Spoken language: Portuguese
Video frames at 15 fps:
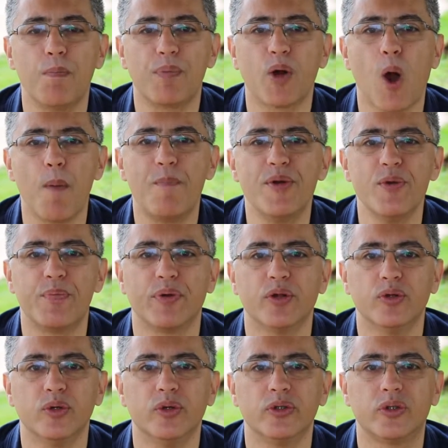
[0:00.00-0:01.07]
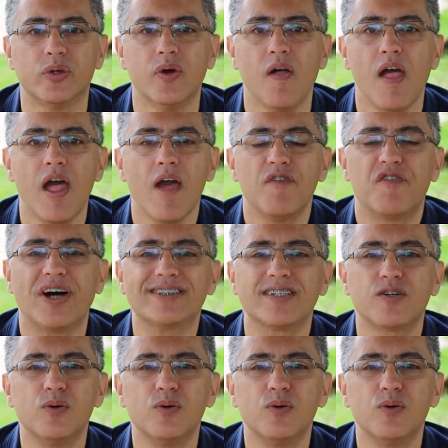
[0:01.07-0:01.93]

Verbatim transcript: próprio produto, faça